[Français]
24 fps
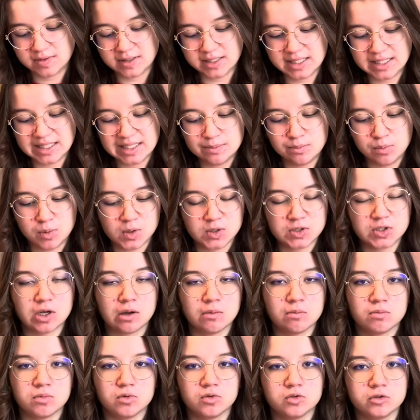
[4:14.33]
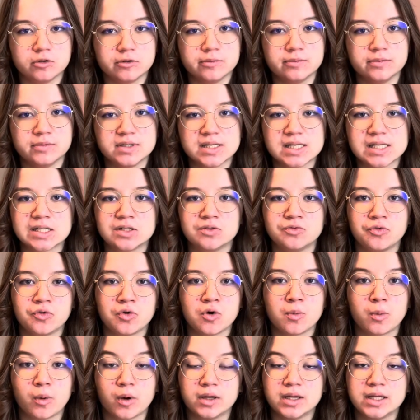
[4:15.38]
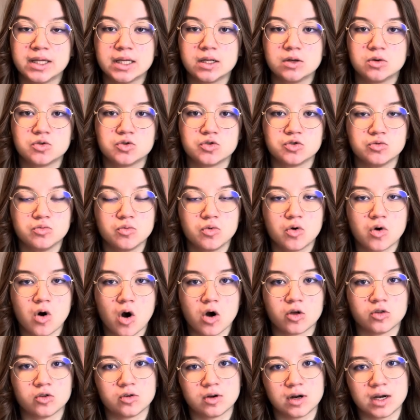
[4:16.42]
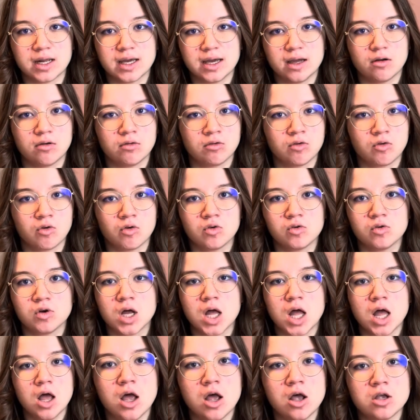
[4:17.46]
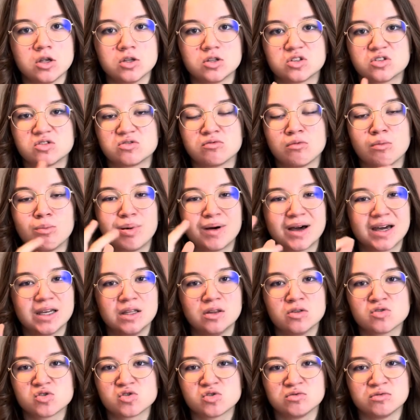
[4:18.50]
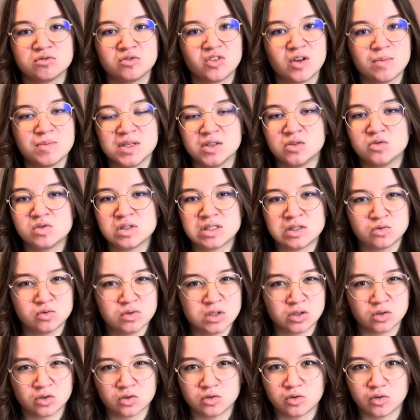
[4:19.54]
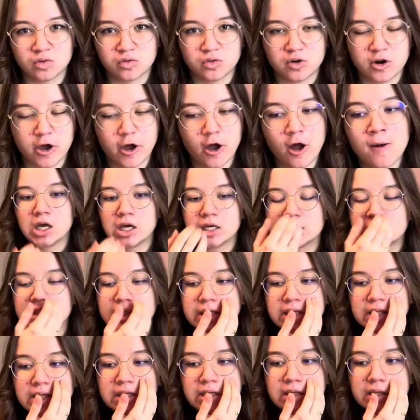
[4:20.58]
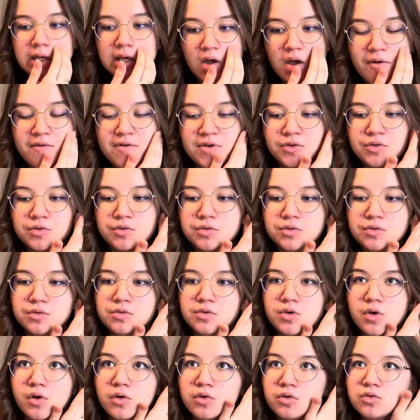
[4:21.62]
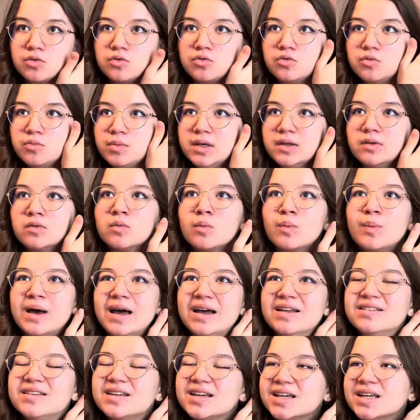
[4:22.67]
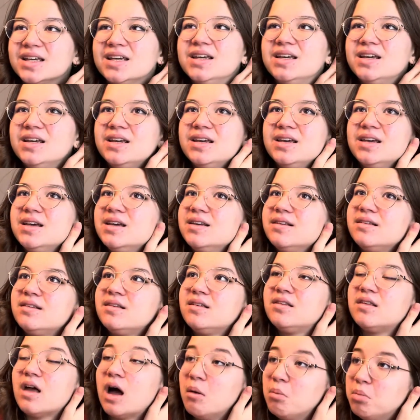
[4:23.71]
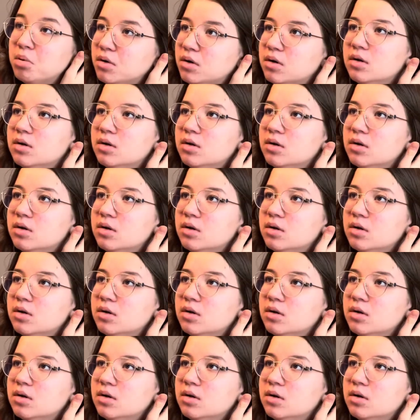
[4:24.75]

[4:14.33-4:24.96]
Lily Blossom Bloom. Si vous reprenez le jeu de mots en anglais, en gros, son prénom, son nom de famille et tout, c'est tout des trucs de fleurs. Euh, qui a vécu dans une maison pas très stable.